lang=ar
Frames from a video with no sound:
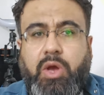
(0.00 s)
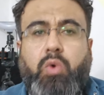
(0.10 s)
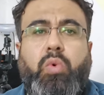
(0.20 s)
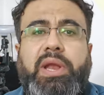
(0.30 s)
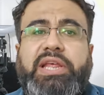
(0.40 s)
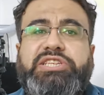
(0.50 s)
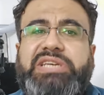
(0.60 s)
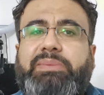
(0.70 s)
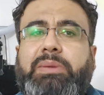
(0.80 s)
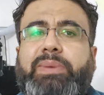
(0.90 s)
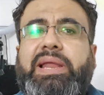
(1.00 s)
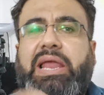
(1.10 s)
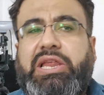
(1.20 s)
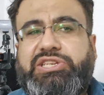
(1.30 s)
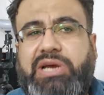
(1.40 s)
هو اللي جاب البلع
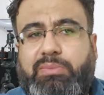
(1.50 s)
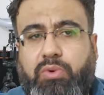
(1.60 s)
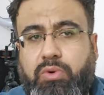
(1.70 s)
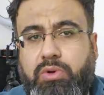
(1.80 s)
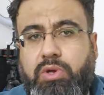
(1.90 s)
على شعبه